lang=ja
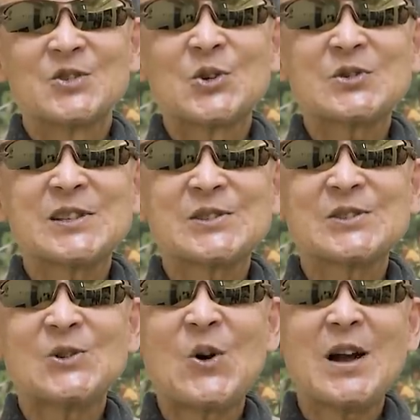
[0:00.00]
直
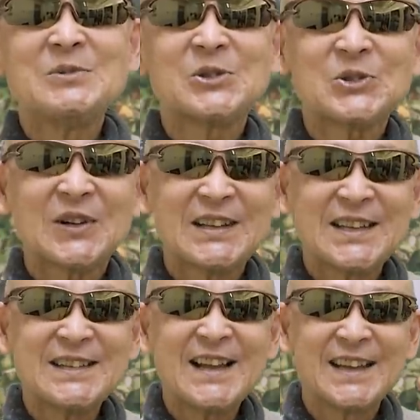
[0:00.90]
接拝むことが
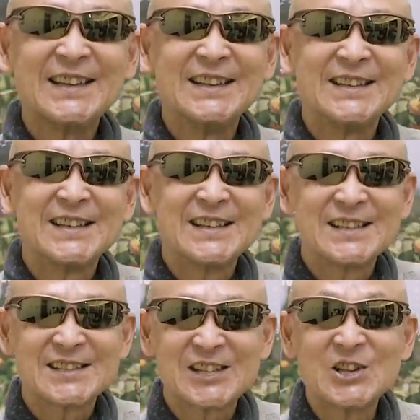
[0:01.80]
できない
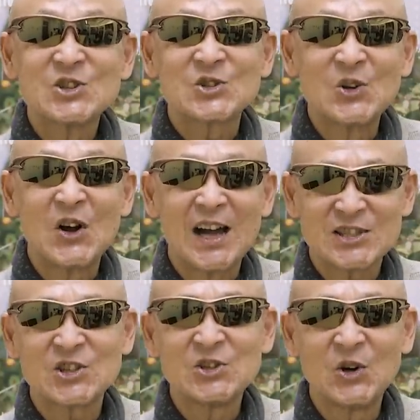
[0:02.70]
選手の
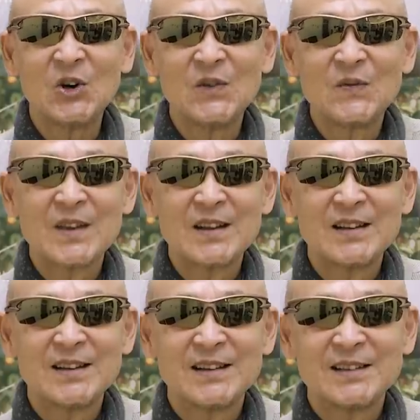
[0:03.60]
走りを、うん、
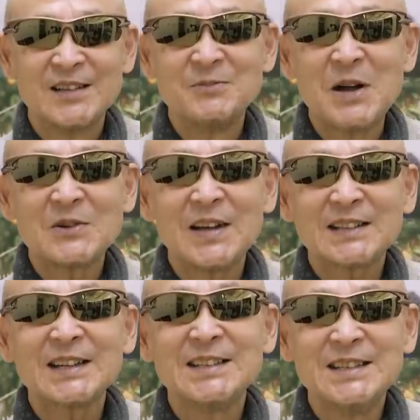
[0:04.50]
え目の
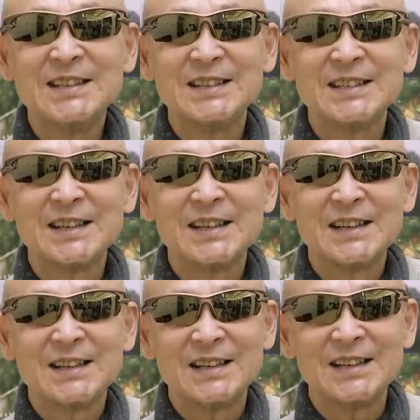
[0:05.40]
当たりに、うん、
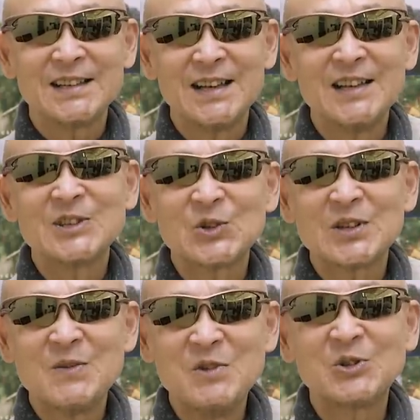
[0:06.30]
え映像
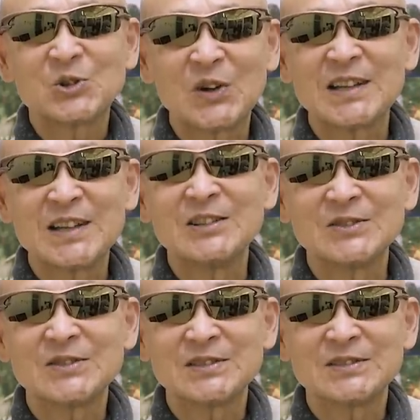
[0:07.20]
で見ることができ
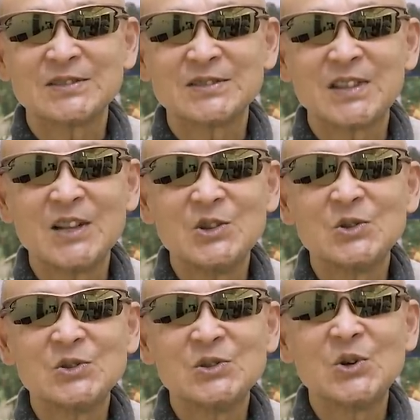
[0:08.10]
るって
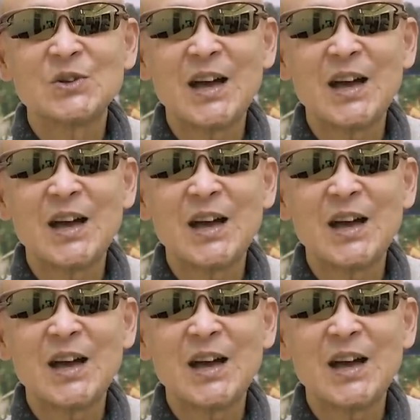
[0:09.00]
いうよう